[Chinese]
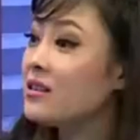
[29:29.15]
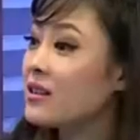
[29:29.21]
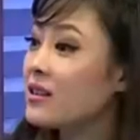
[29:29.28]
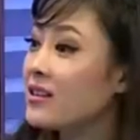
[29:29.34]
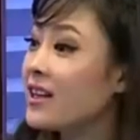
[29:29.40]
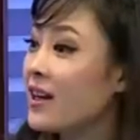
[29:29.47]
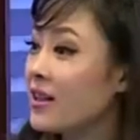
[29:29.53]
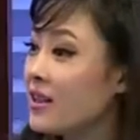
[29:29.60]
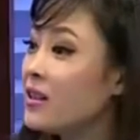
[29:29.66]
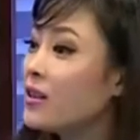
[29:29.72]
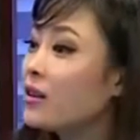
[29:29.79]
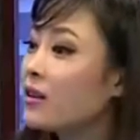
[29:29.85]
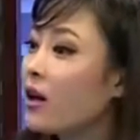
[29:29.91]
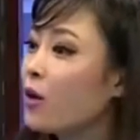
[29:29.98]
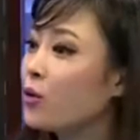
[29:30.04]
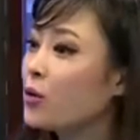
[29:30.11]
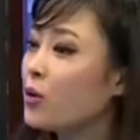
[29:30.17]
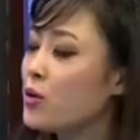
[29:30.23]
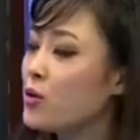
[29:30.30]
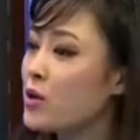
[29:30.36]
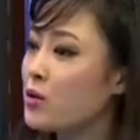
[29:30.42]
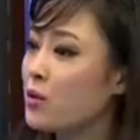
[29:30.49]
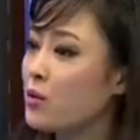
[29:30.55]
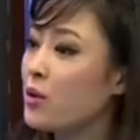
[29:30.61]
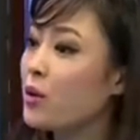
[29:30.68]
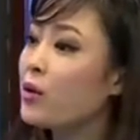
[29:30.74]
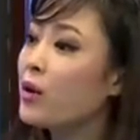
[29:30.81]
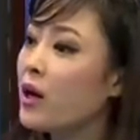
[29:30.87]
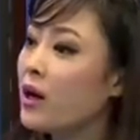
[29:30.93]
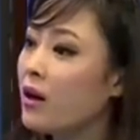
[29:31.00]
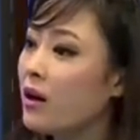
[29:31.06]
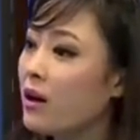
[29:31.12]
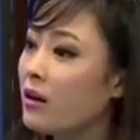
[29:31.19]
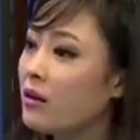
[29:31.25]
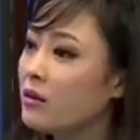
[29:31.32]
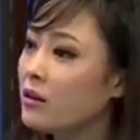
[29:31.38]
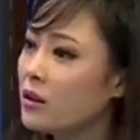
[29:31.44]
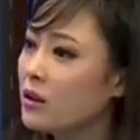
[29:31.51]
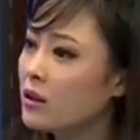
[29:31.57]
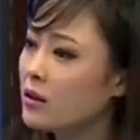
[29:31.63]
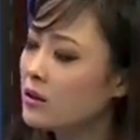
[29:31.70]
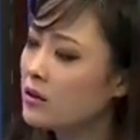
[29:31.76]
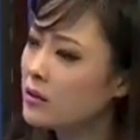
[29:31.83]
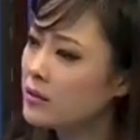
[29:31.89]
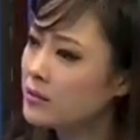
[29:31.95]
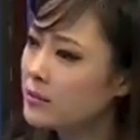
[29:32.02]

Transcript: 这个演艺的道路会越走越宽啊。我觉